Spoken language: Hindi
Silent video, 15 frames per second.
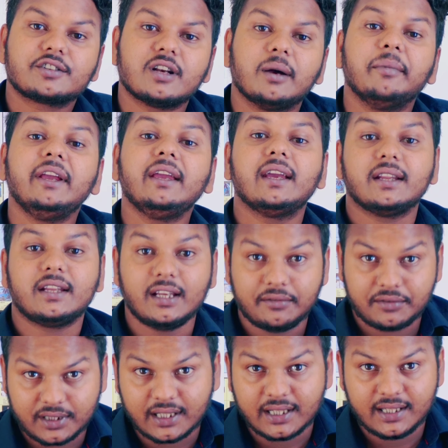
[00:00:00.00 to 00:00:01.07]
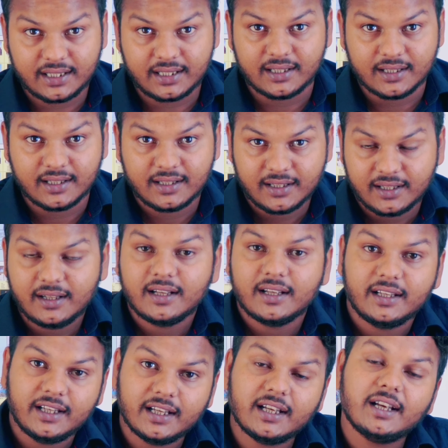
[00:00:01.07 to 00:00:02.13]
सभी के देवता हैं
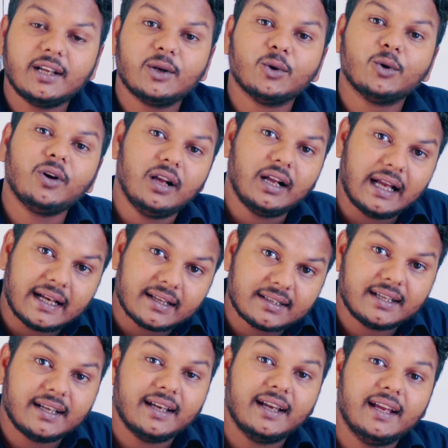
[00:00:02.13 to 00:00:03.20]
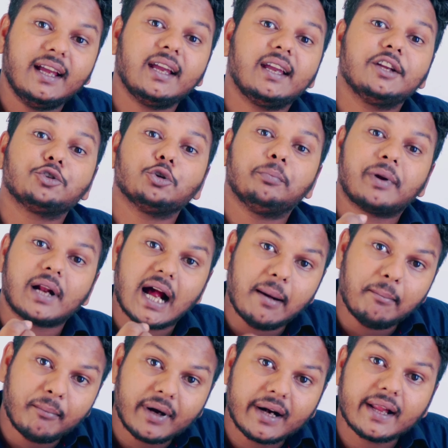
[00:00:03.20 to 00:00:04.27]
ये लोग कहते हैं कि जो
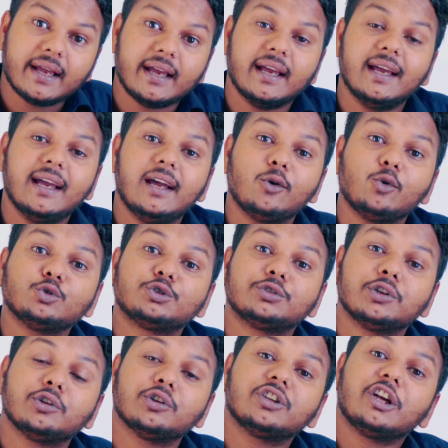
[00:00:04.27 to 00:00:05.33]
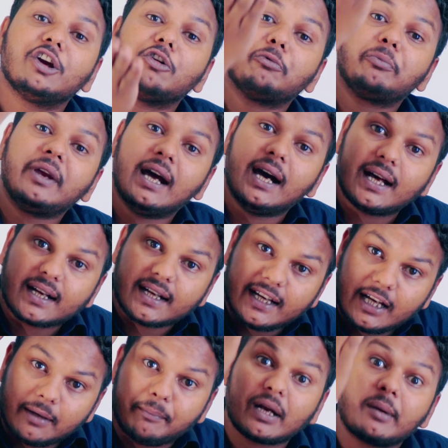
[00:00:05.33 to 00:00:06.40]
ब्राह्मण है उससे तो देव भी हार
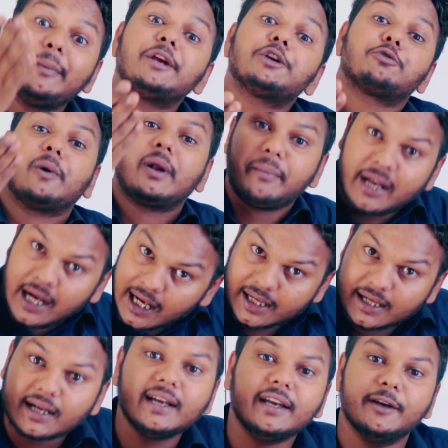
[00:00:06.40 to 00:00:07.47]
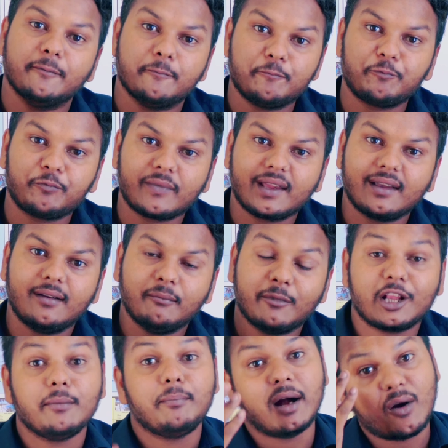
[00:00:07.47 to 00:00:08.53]
गए परमेश्वर भी हार गए
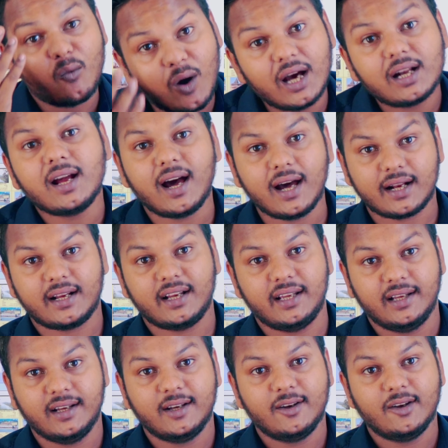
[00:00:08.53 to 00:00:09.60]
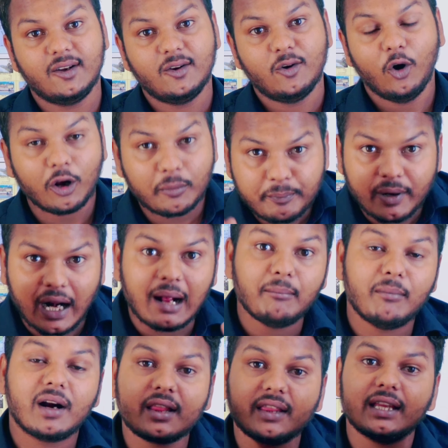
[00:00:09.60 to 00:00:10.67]
मतलब भगवान हार गए और
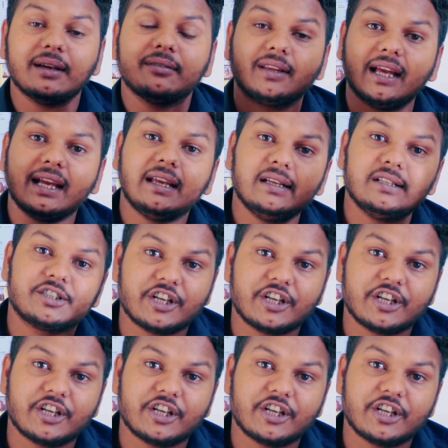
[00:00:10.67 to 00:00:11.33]
ब्राह्मण देवता की